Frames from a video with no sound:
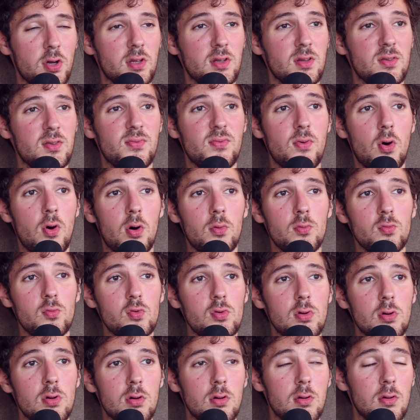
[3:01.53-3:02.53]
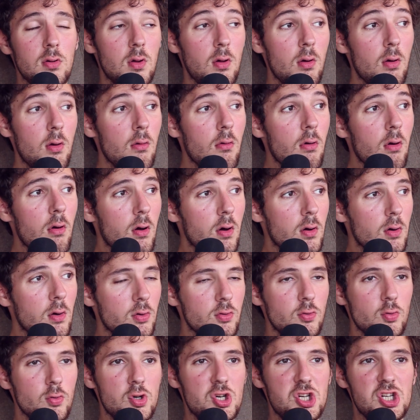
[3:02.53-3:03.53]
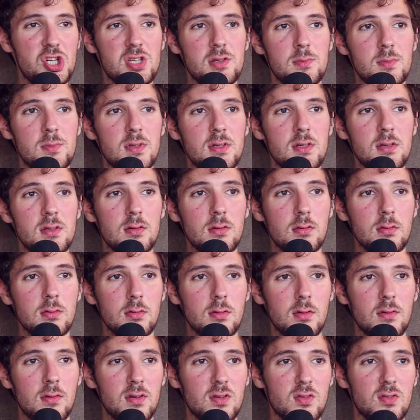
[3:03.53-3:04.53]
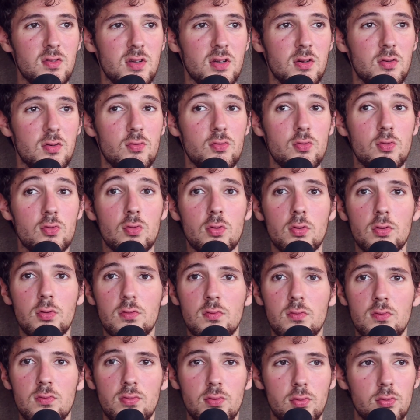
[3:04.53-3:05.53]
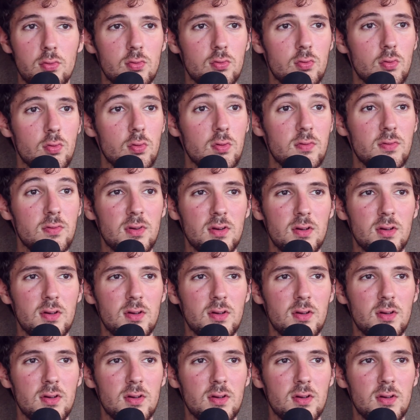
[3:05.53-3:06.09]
rien, des formules. Euh, de chimie euh, avec des glucoses, du fructose,